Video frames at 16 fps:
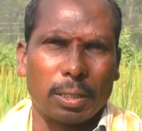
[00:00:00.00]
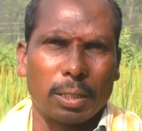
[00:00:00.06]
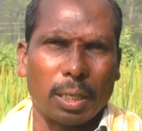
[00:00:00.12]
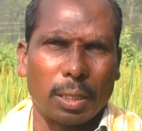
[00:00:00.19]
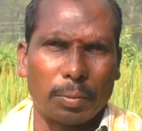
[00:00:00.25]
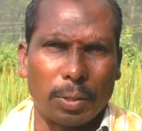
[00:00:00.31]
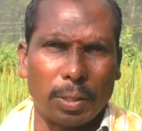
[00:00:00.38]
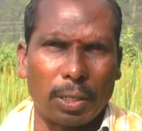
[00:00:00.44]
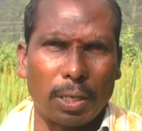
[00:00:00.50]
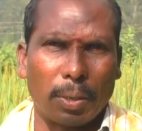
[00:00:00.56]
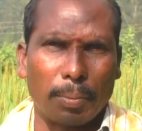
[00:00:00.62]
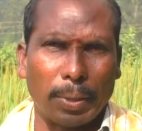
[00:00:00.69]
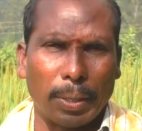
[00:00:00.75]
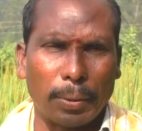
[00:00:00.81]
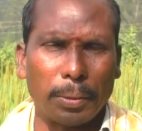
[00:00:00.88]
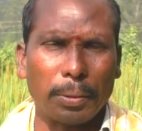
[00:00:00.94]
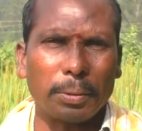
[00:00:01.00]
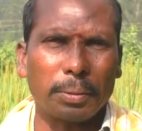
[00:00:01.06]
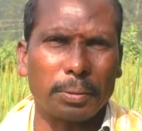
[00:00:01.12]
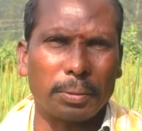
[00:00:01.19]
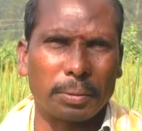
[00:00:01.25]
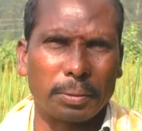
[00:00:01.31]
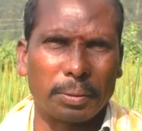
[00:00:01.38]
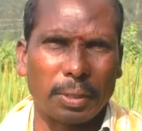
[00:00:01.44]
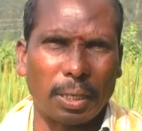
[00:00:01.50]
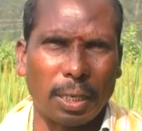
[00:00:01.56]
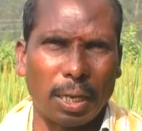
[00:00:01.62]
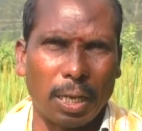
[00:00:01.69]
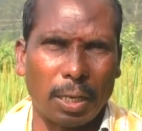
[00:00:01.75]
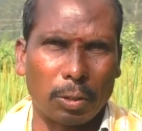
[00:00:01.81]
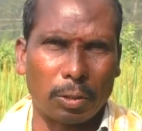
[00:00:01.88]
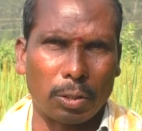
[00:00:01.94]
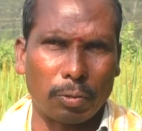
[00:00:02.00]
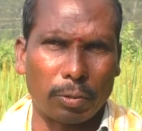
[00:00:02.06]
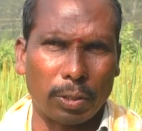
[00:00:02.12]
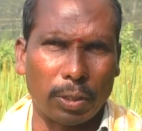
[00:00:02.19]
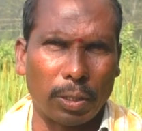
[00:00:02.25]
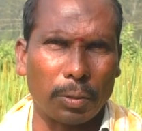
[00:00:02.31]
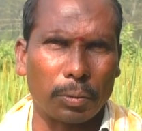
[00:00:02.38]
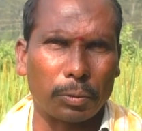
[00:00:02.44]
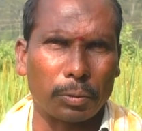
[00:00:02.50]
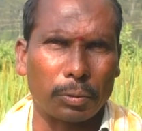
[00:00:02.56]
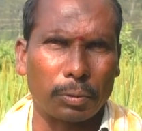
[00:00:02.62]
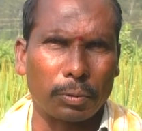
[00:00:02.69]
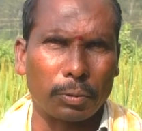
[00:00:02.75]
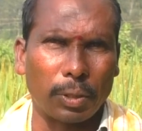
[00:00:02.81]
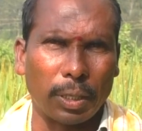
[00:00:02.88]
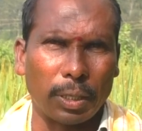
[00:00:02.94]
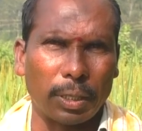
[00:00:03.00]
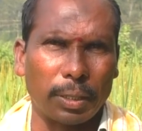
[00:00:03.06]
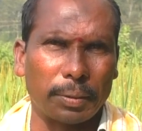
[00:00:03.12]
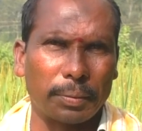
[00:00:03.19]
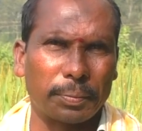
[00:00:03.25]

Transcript: దానివల్ల నా పైరు చాలా ఆరోగ్యవంతంగా ఉన్నది